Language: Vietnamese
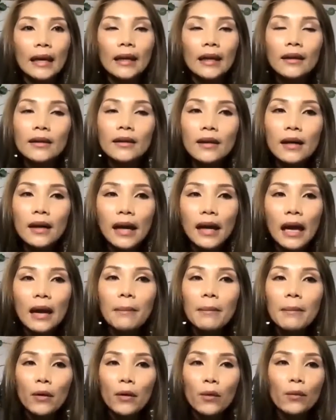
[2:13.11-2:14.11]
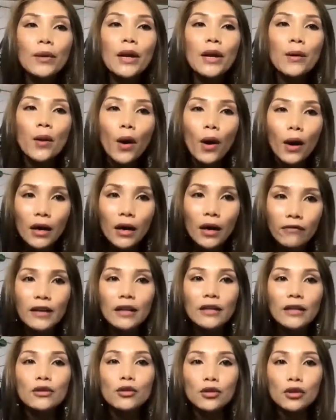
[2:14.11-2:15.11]
các nước khác mình cũng đều gọi là
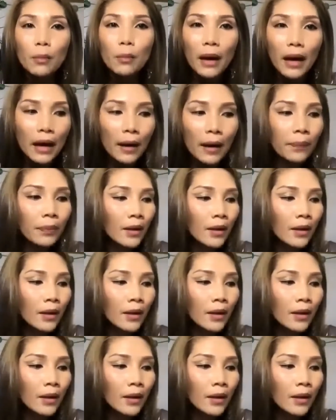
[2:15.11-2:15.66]
Facial Spa